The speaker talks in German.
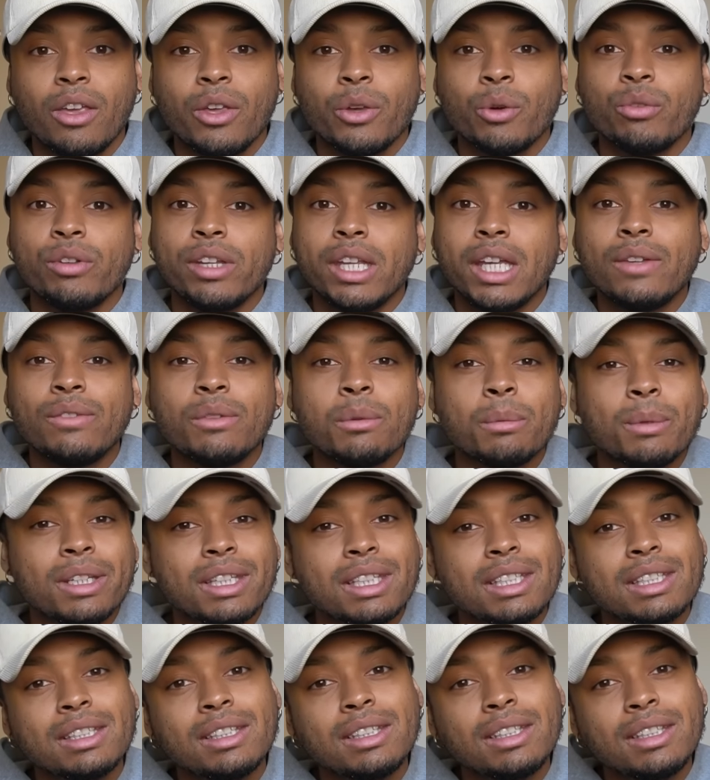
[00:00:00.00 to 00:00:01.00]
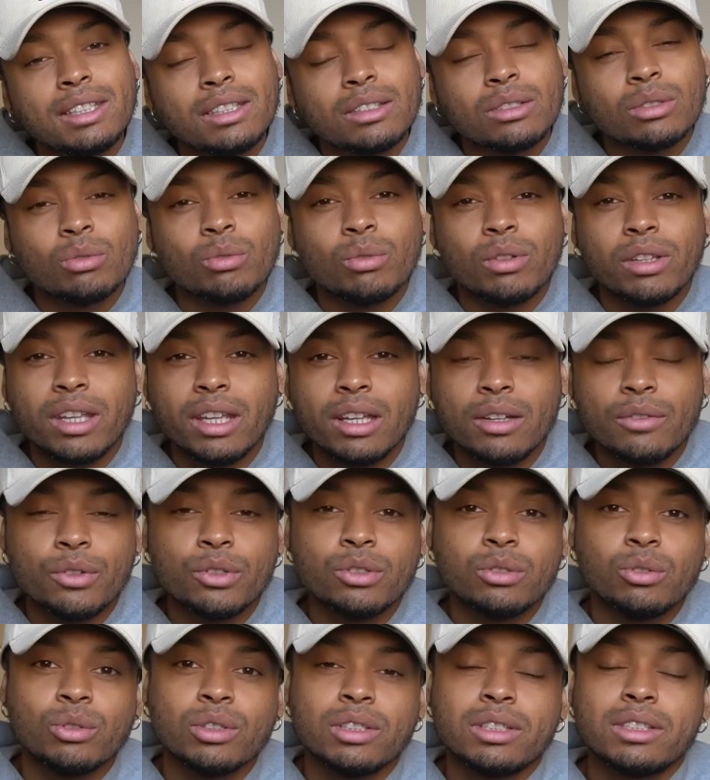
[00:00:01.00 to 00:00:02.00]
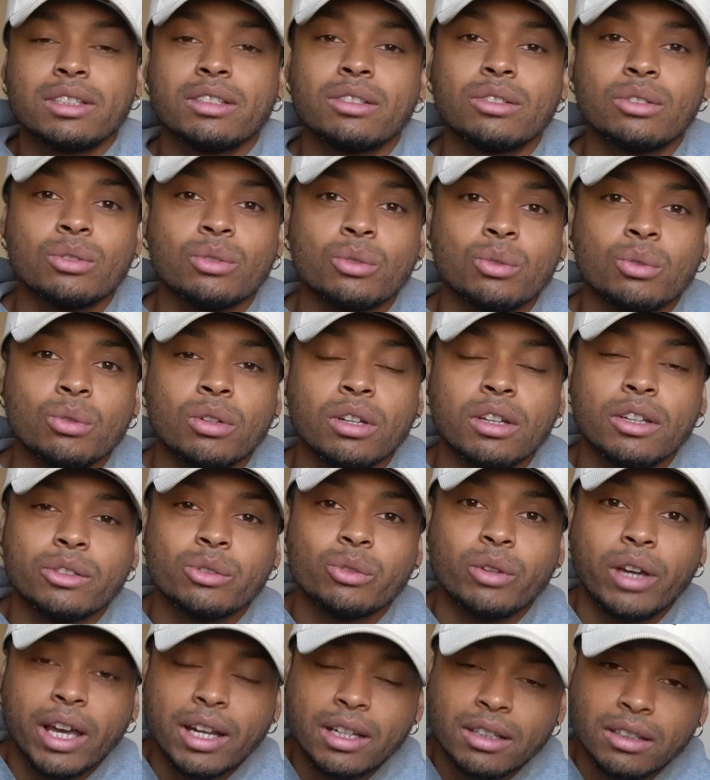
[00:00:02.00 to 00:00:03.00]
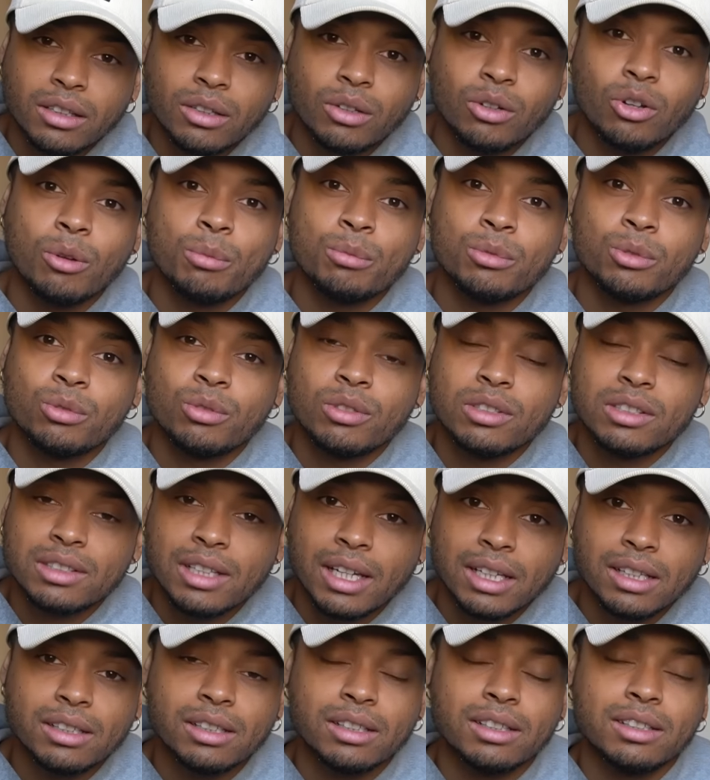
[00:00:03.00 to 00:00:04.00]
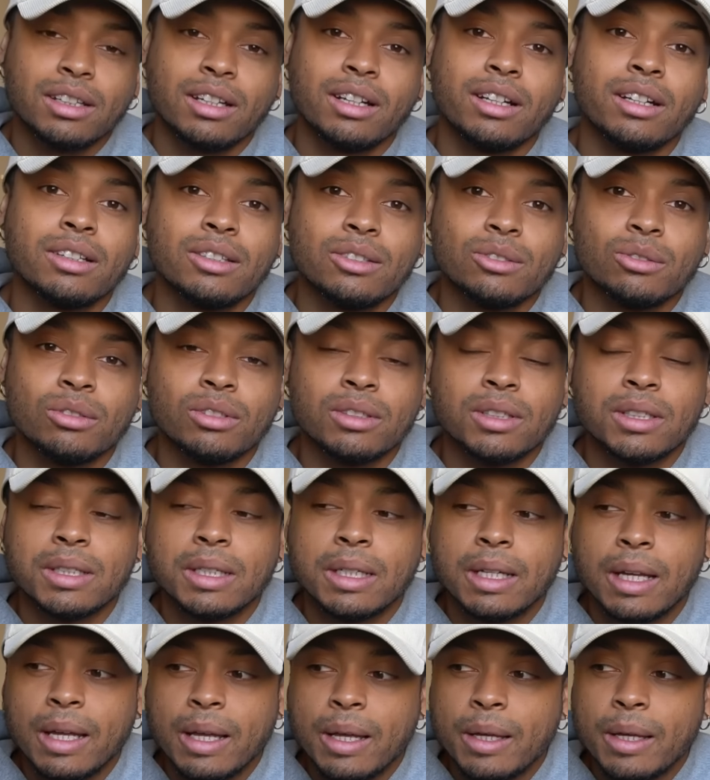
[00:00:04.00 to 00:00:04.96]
Und irgendwie bin ich nie so irgendwo so richtig so, so angekommen, so gesettelt halt. Und